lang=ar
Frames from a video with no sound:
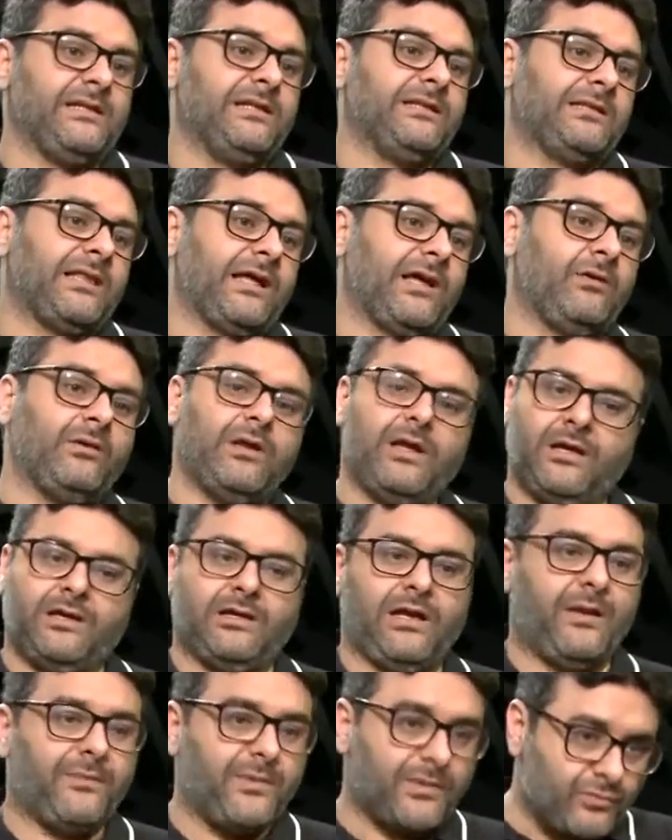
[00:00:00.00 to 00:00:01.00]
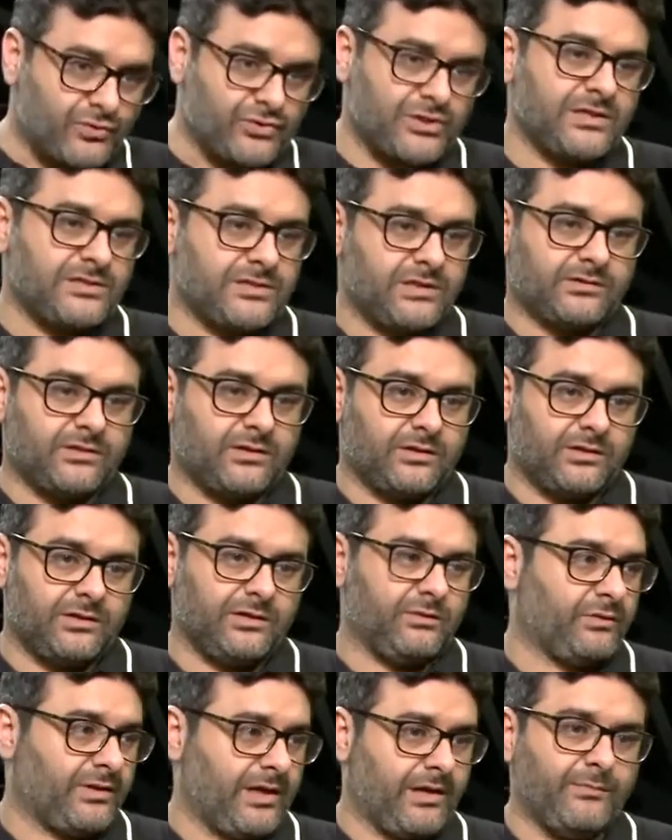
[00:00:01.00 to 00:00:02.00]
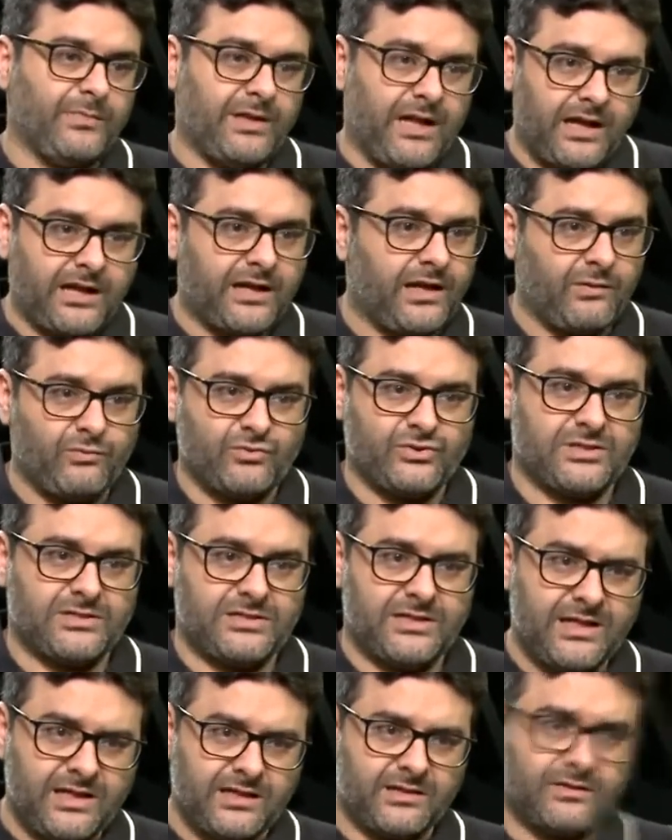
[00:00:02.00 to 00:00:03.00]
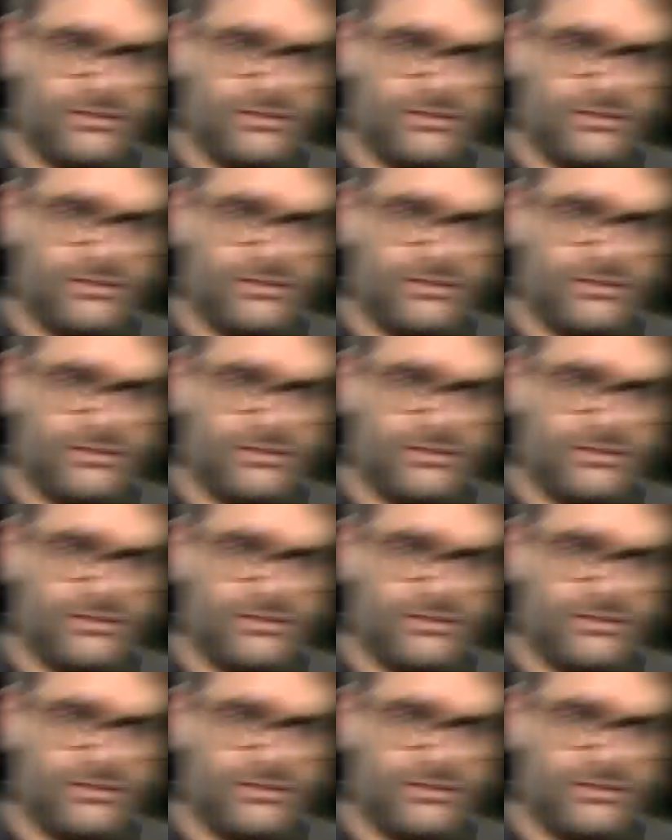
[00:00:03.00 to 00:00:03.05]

انت لا هي عملت مسلسل طريقي وكان من انجح المسلسلات